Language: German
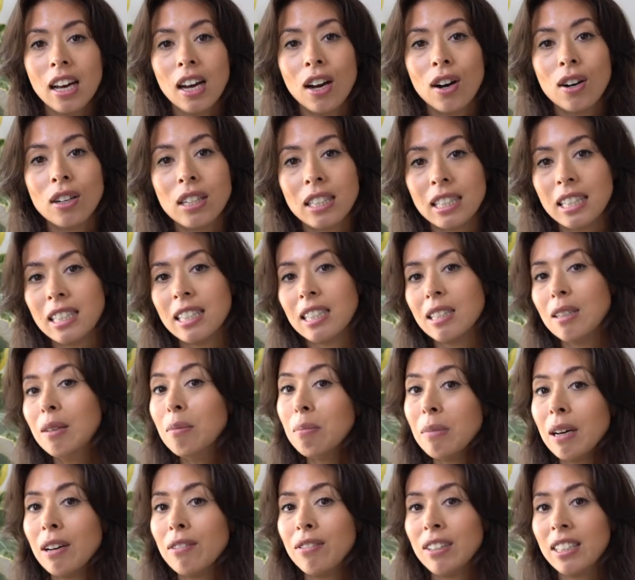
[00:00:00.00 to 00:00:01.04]
Und es ist
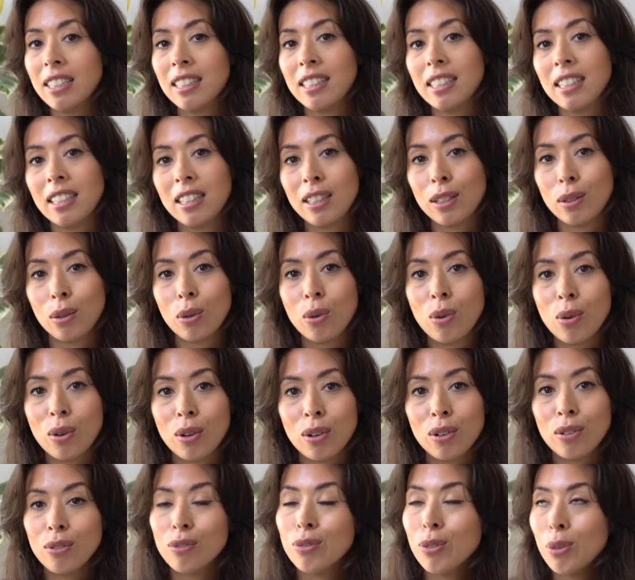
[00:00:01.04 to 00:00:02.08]
immer wichtig zu
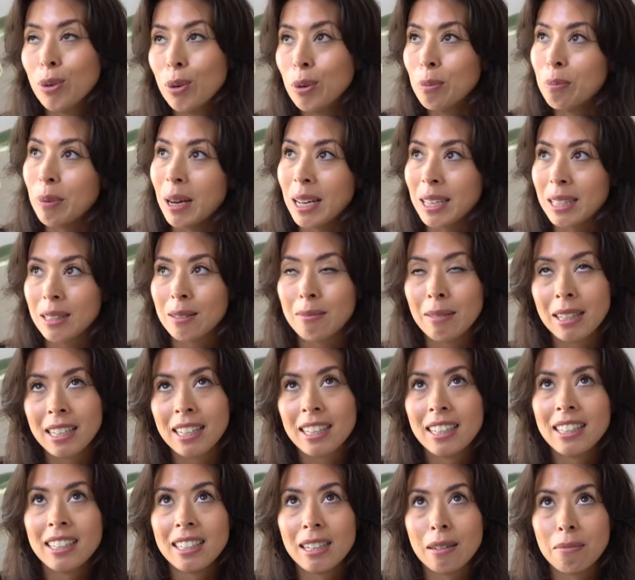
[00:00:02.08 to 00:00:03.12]
gucken, wo passt mein
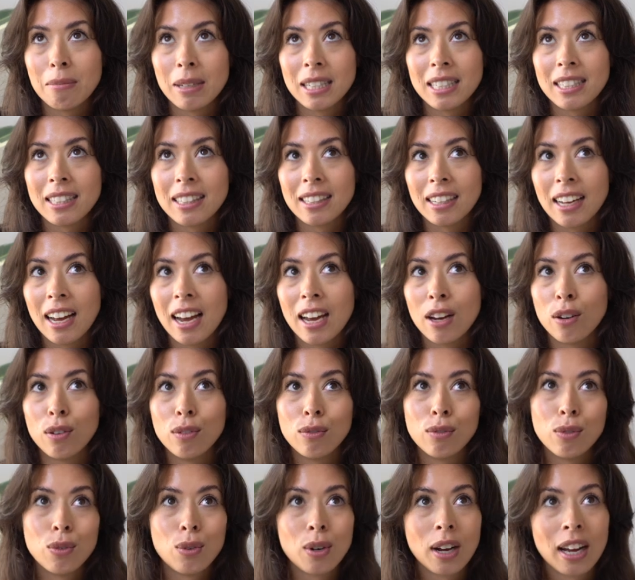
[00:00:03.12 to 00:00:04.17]
Kind am besten rein
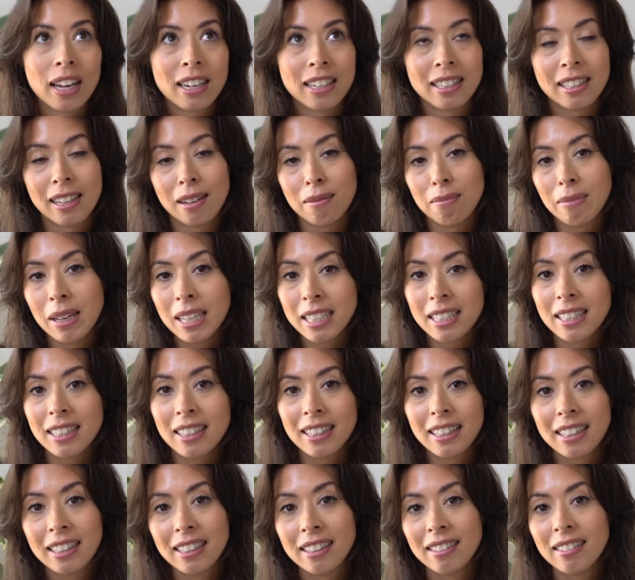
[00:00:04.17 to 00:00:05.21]
und wo kann es am
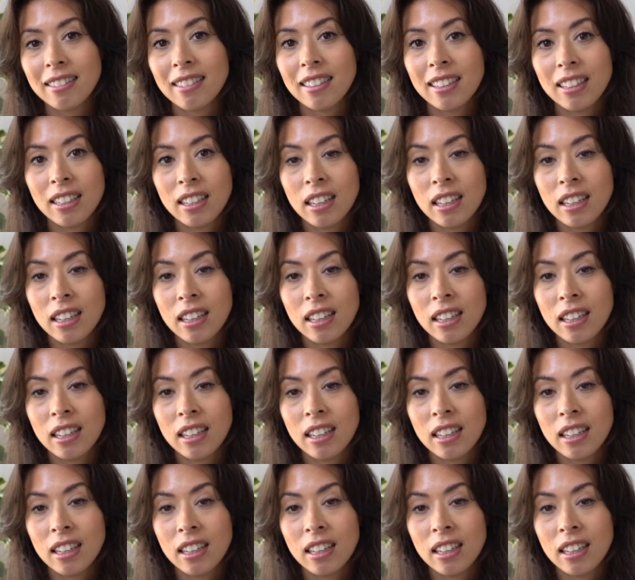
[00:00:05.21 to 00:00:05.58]
besten